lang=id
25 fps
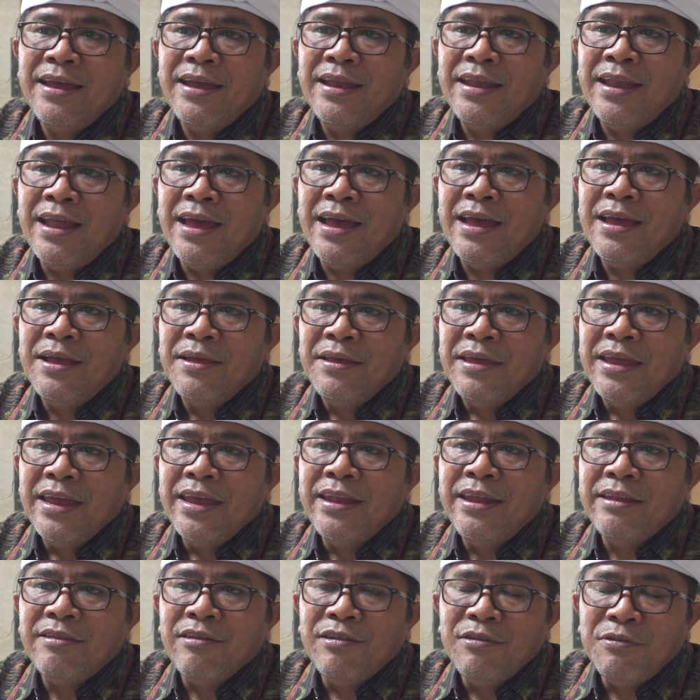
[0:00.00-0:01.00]
Nah,
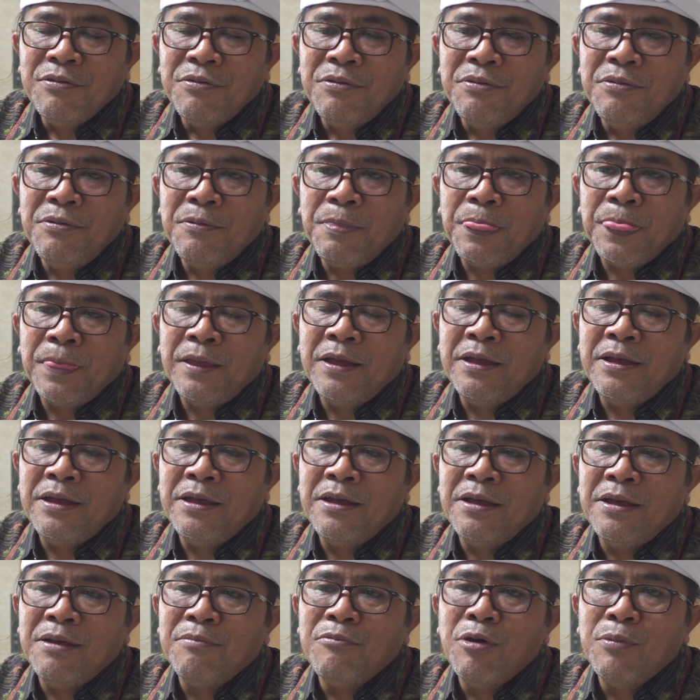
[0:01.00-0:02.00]
ini tentu
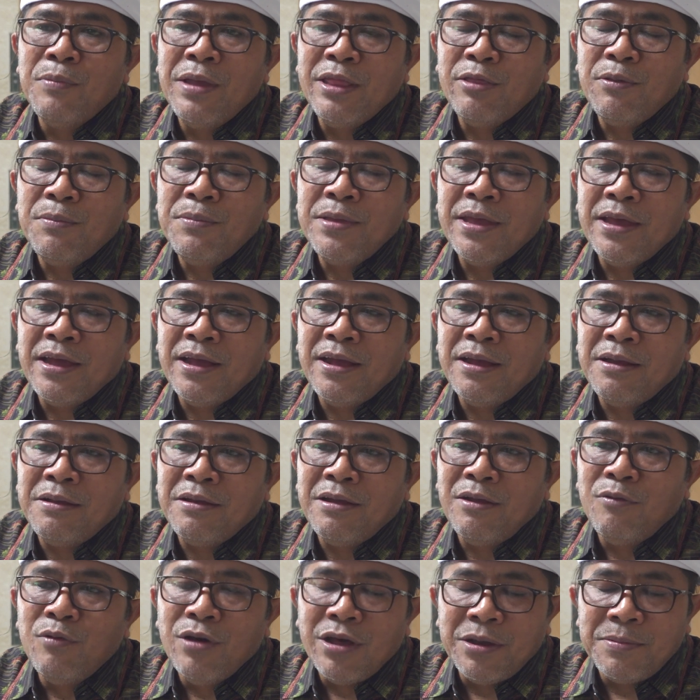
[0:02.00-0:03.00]
e, momentum
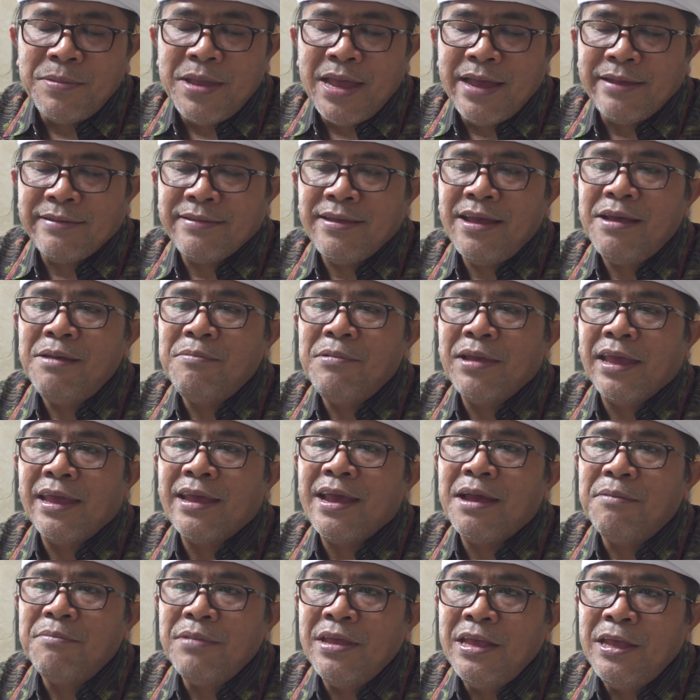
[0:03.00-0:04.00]
yang luar biasa bagi
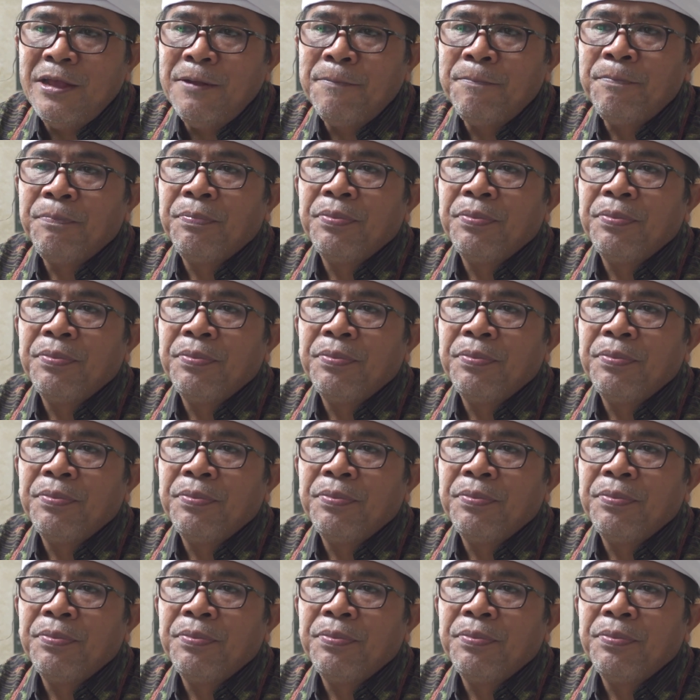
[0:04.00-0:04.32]
kami